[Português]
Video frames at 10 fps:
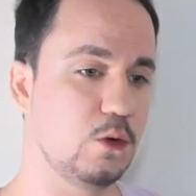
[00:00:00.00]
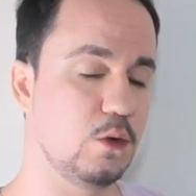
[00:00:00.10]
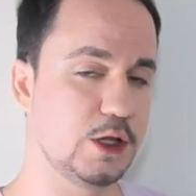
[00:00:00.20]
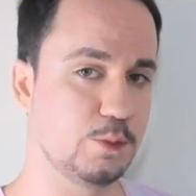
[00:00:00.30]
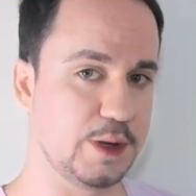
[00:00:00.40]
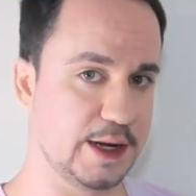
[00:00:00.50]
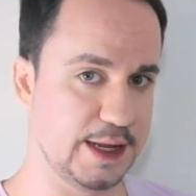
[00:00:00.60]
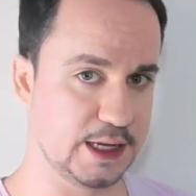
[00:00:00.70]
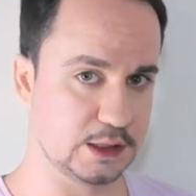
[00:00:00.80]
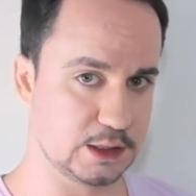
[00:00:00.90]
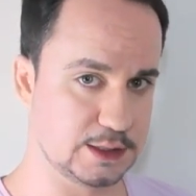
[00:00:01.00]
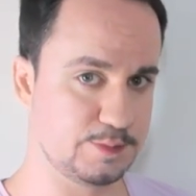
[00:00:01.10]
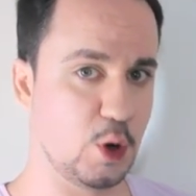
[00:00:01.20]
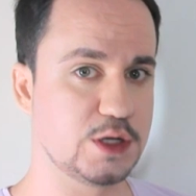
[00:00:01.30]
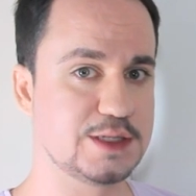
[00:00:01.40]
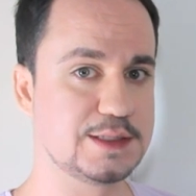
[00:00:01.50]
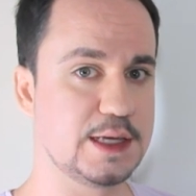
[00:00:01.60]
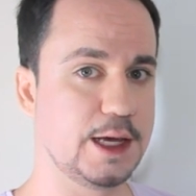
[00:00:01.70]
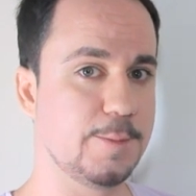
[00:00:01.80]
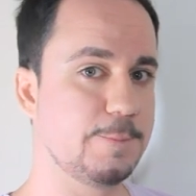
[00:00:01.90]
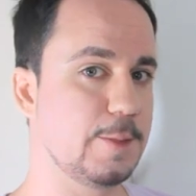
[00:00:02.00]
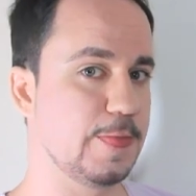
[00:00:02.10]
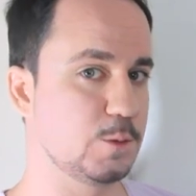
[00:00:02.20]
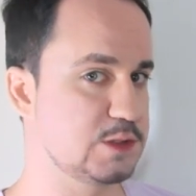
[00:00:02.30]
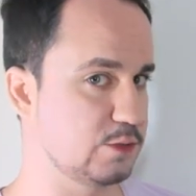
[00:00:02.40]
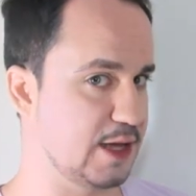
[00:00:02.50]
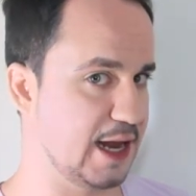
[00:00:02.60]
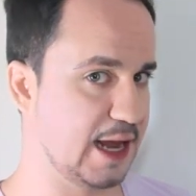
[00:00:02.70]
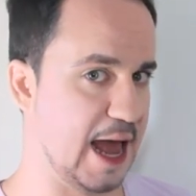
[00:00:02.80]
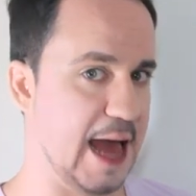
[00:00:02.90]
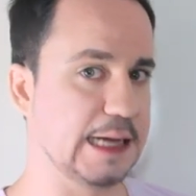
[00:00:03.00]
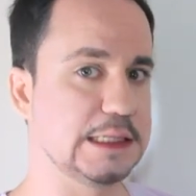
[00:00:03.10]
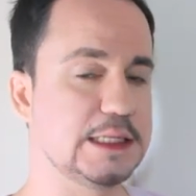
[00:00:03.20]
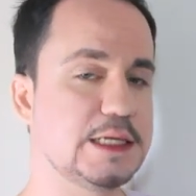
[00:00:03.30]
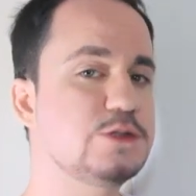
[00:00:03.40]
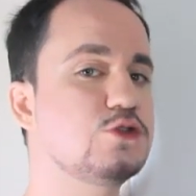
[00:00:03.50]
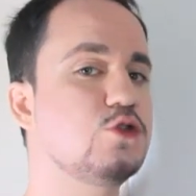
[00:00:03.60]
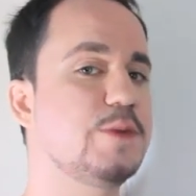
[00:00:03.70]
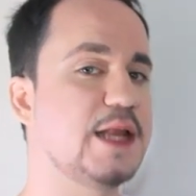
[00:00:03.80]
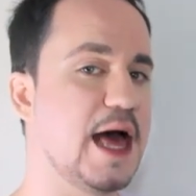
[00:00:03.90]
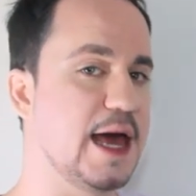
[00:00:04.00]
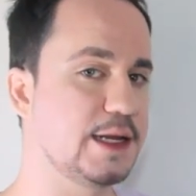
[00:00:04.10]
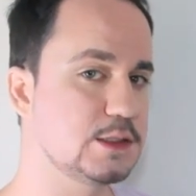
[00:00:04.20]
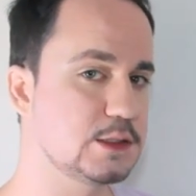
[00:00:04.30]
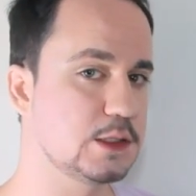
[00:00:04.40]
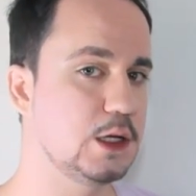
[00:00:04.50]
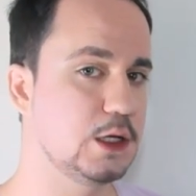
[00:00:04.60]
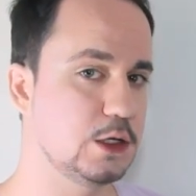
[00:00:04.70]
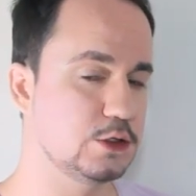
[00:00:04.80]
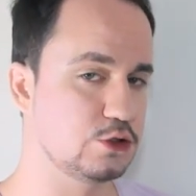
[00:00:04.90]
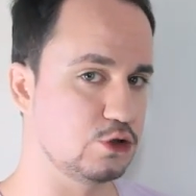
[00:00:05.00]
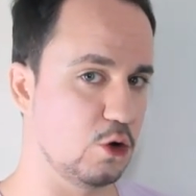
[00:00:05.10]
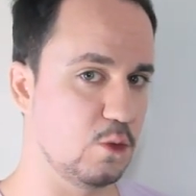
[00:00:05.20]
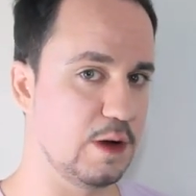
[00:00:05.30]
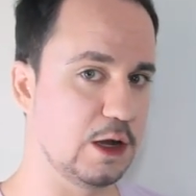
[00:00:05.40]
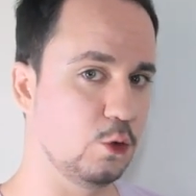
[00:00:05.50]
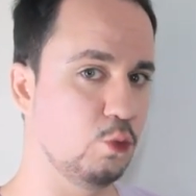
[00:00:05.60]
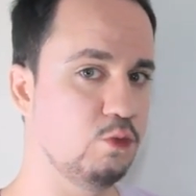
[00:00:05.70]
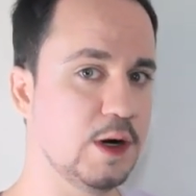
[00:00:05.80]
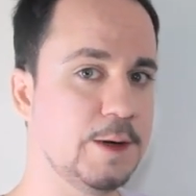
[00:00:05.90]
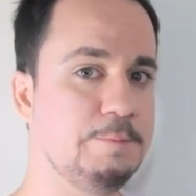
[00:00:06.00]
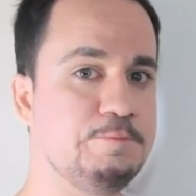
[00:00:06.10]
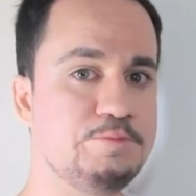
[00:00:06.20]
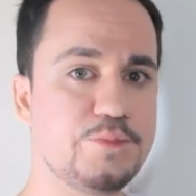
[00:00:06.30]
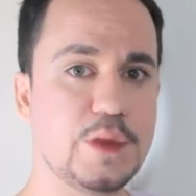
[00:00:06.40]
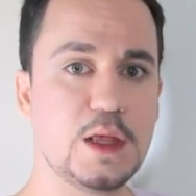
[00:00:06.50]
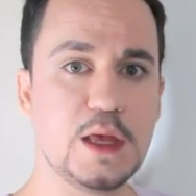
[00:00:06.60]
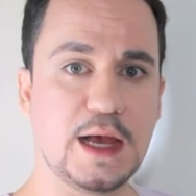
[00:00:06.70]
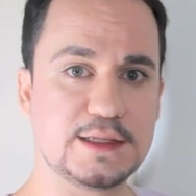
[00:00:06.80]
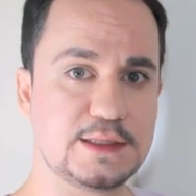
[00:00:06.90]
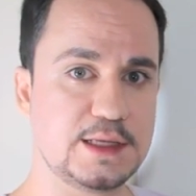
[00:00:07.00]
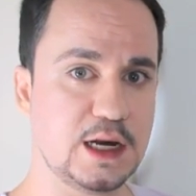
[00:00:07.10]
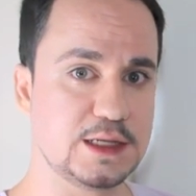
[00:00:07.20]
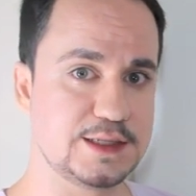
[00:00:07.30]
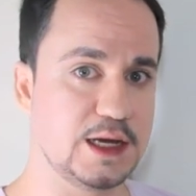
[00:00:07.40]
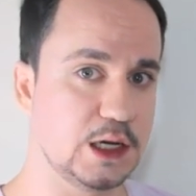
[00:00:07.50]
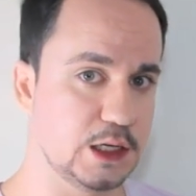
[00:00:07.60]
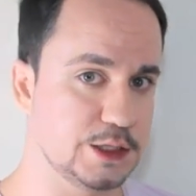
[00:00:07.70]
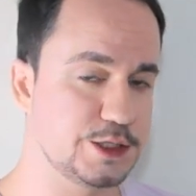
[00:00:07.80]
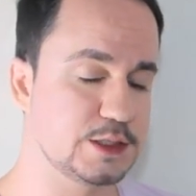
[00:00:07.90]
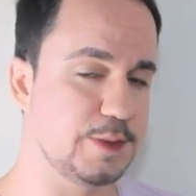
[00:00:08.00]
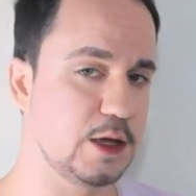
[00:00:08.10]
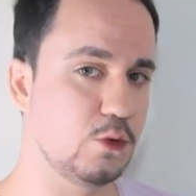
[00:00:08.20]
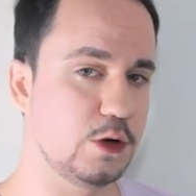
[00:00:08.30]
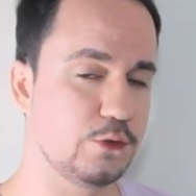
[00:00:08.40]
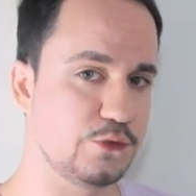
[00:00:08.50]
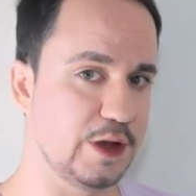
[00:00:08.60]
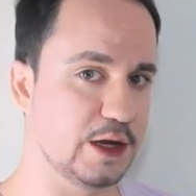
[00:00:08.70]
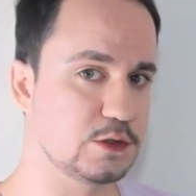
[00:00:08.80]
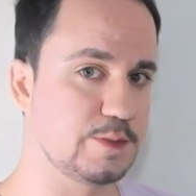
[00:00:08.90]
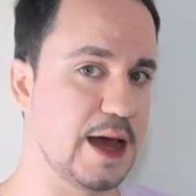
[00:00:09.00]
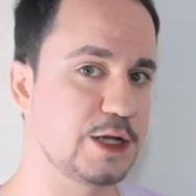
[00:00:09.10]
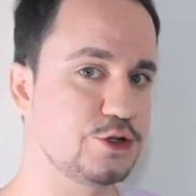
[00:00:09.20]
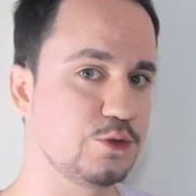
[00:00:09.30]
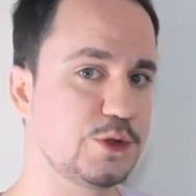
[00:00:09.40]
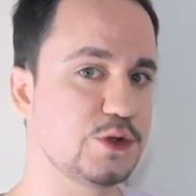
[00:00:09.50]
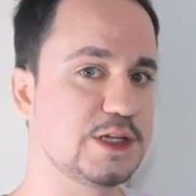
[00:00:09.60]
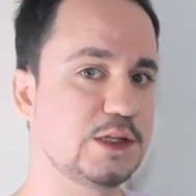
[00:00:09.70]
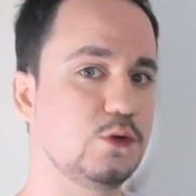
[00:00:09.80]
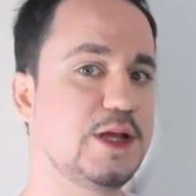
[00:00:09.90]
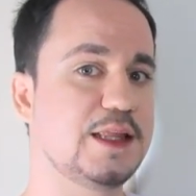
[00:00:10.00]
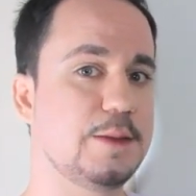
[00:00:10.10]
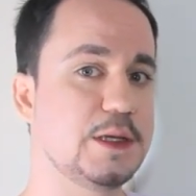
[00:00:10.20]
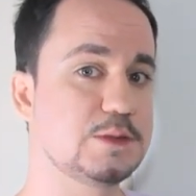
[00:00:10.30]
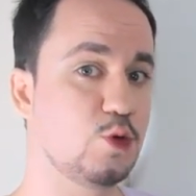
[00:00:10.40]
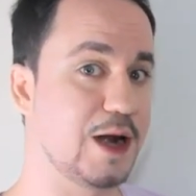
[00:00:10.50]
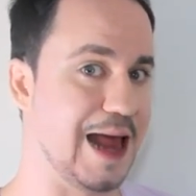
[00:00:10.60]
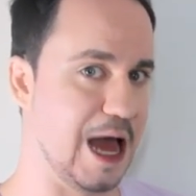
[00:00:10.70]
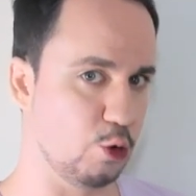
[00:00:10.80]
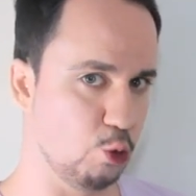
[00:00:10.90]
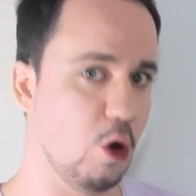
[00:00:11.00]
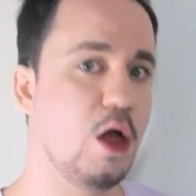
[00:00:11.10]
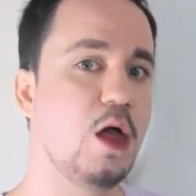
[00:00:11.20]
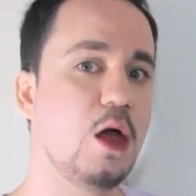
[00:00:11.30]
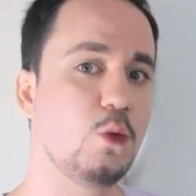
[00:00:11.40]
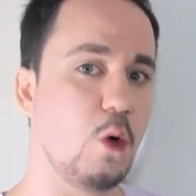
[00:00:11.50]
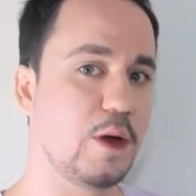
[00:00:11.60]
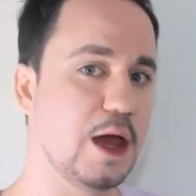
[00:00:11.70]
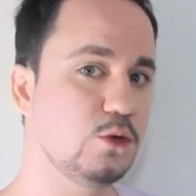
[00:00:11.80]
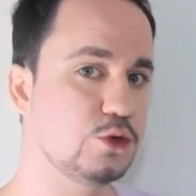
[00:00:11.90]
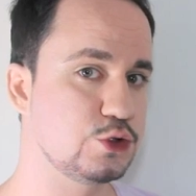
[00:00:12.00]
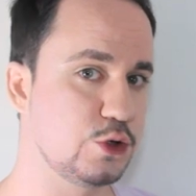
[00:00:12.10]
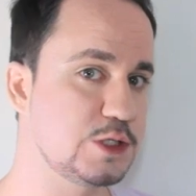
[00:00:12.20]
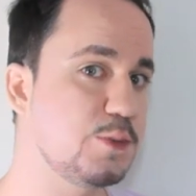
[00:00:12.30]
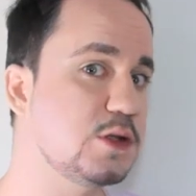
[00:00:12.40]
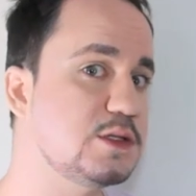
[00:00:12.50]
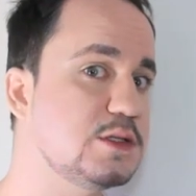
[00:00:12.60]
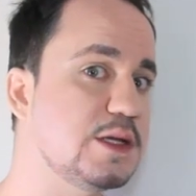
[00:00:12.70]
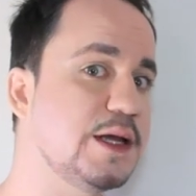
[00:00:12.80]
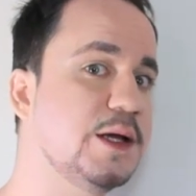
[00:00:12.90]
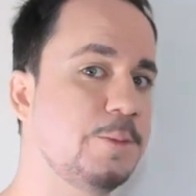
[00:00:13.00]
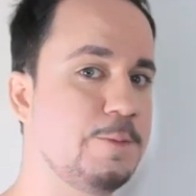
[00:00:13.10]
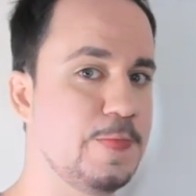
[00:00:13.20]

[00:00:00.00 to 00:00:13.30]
oito planetas pode ser o seu Dharakarka, desde os luminares, Sol, a Lua, as estrelas errantes, Mercúrio, Vênus, Marte, Júpiter, Saturno e até mesmo Rahu. Qualquer um dos oito pode ser